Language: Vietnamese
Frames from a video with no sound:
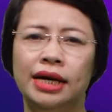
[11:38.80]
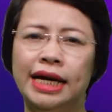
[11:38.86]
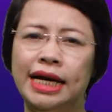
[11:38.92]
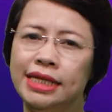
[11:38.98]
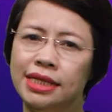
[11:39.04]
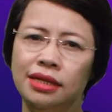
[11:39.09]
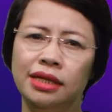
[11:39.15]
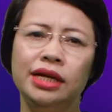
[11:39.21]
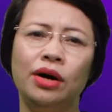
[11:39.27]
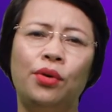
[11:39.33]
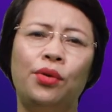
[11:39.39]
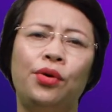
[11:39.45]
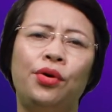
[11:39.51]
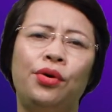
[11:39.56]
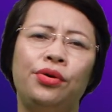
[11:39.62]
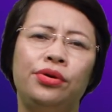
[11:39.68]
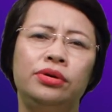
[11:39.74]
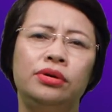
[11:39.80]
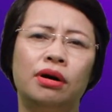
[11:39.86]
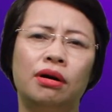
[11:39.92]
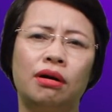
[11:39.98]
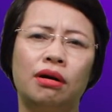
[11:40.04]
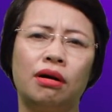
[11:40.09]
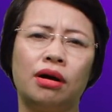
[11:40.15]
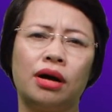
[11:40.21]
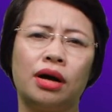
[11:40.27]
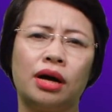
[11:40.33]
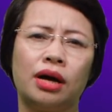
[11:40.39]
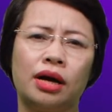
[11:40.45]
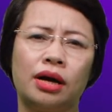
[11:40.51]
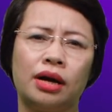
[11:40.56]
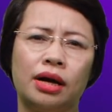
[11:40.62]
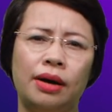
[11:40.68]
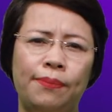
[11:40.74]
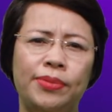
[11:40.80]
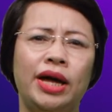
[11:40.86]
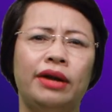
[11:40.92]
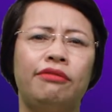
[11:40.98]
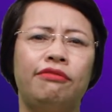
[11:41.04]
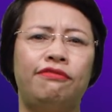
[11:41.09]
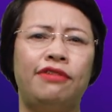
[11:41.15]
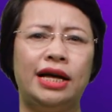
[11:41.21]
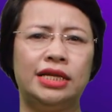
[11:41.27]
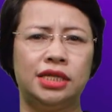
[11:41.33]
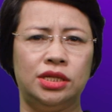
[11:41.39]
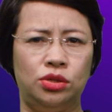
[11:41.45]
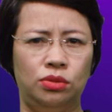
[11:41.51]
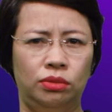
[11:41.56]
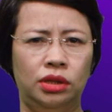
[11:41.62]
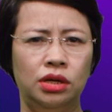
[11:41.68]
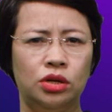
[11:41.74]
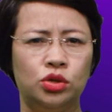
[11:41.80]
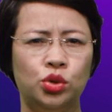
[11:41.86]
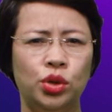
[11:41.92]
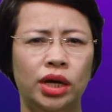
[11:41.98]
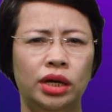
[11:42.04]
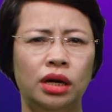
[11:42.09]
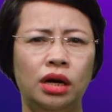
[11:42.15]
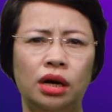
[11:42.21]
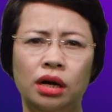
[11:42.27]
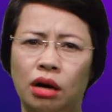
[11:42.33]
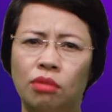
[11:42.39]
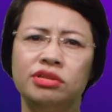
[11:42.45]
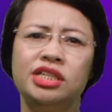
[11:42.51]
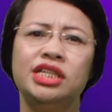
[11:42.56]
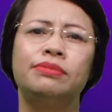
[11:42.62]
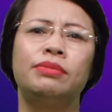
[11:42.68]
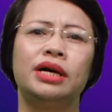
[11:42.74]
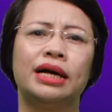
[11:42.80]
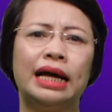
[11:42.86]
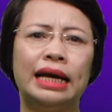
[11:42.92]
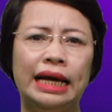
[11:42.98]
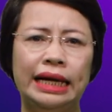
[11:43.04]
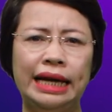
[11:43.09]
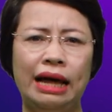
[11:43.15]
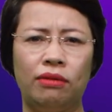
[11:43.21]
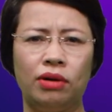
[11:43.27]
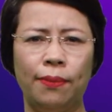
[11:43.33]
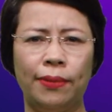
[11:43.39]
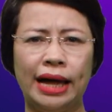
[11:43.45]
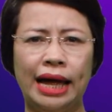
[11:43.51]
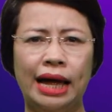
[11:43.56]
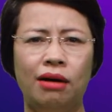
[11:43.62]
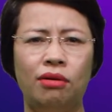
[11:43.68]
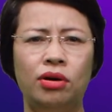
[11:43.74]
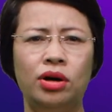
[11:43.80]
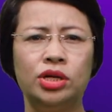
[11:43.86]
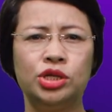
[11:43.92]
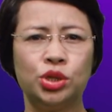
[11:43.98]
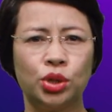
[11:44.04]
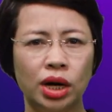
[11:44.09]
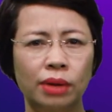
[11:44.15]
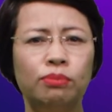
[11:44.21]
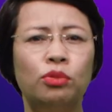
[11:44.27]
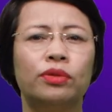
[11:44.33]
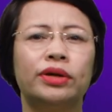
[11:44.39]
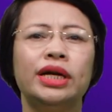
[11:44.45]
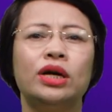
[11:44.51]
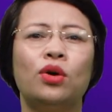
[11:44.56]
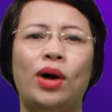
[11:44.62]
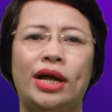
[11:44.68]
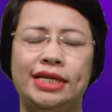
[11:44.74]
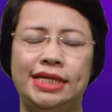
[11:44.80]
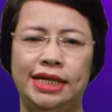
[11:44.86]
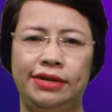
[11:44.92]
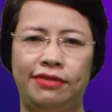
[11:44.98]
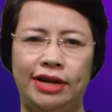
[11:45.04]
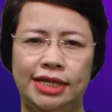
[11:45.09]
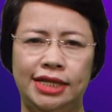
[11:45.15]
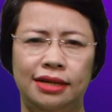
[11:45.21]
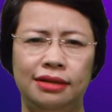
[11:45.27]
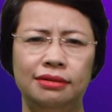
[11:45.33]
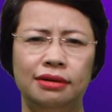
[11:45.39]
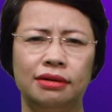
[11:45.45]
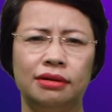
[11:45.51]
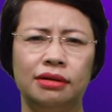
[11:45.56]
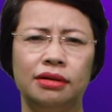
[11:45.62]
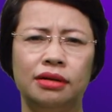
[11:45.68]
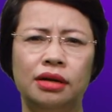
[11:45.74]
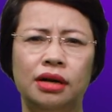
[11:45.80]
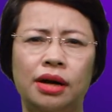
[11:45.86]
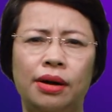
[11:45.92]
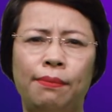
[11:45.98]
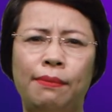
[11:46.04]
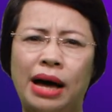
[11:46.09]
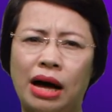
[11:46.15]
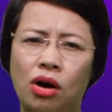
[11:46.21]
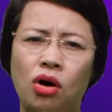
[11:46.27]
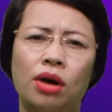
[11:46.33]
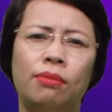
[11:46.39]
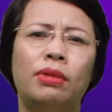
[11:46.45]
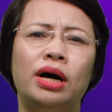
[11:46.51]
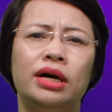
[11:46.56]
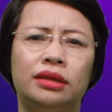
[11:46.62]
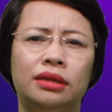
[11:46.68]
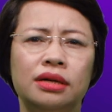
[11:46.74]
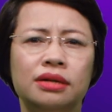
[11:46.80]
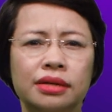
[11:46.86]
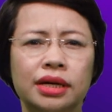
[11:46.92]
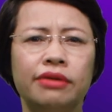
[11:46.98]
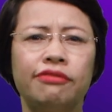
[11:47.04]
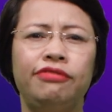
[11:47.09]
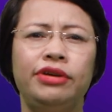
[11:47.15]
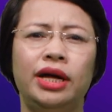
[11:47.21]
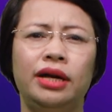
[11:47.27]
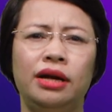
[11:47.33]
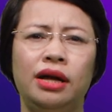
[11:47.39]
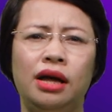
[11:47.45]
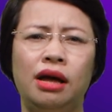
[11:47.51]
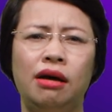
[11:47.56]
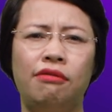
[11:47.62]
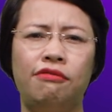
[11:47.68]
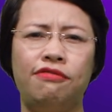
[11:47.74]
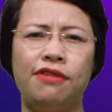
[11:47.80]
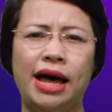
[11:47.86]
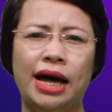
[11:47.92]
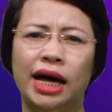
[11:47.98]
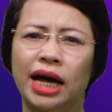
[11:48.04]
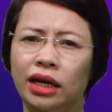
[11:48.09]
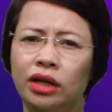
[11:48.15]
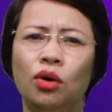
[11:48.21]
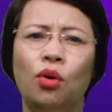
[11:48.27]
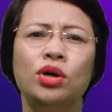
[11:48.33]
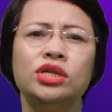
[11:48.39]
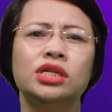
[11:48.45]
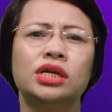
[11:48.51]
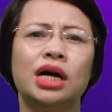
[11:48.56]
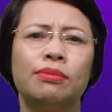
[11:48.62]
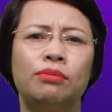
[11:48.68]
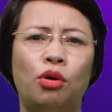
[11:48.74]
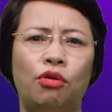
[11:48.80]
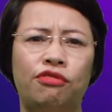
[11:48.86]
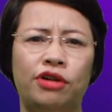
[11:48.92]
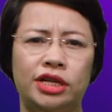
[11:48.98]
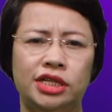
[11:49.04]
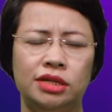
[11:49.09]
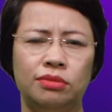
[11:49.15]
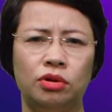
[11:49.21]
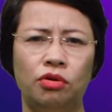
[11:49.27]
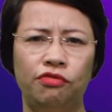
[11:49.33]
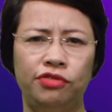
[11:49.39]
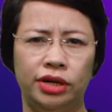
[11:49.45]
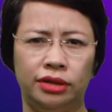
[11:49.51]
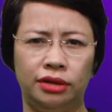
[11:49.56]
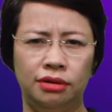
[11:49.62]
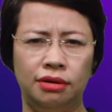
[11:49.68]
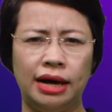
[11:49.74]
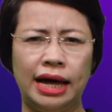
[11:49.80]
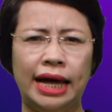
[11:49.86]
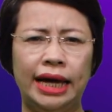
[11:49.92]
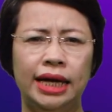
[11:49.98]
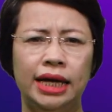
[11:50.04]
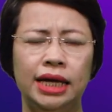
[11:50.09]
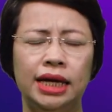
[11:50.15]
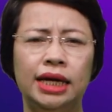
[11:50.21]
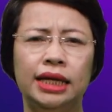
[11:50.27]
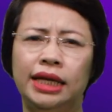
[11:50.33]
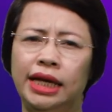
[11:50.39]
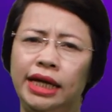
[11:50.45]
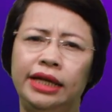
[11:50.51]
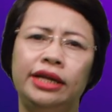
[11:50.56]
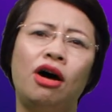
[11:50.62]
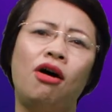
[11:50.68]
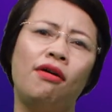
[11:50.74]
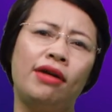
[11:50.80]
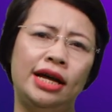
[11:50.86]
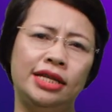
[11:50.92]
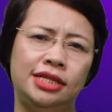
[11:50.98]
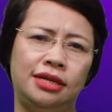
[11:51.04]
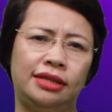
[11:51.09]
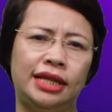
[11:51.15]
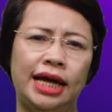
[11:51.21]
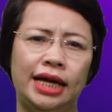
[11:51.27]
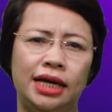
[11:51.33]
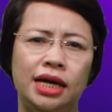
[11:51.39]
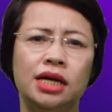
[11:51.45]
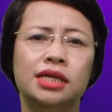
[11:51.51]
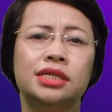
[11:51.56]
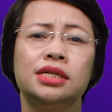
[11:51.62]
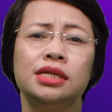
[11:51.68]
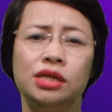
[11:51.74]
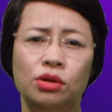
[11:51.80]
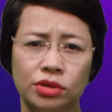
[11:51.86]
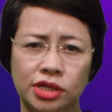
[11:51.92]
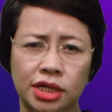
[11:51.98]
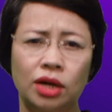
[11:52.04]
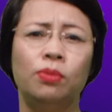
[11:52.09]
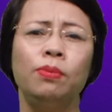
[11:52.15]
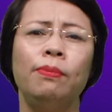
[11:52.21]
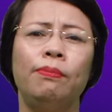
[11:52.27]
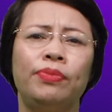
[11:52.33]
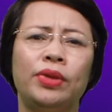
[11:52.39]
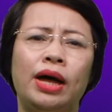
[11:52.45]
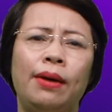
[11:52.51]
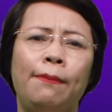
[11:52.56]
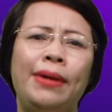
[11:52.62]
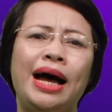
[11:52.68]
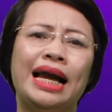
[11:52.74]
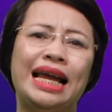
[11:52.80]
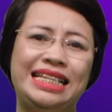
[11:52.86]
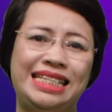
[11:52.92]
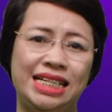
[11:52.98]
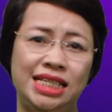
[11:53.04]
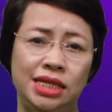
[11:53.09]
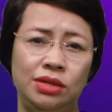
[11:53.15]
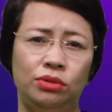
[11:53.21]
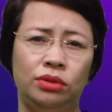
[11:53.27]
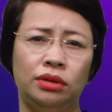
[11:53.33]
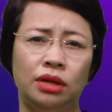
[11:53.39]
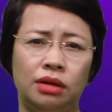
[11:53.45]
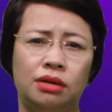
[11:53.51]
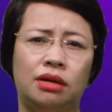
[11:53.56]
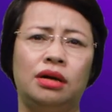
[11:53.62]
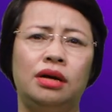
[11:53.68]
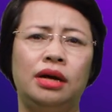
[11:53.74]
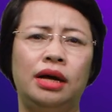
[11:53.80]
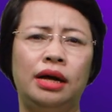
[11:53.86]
Khi dữ liệu được cập nhật và sử dụng thường xuyên không chỉ bởi các lãnh đạo cấp cao cho các mục đích quản trị và chiến lược, mà còn bởi từng nhân viên và kết nối giữa các bộ phận trong công việc thường ngày, thì nó đã trở thành dữ liệu sống, mang lại giá trị thực,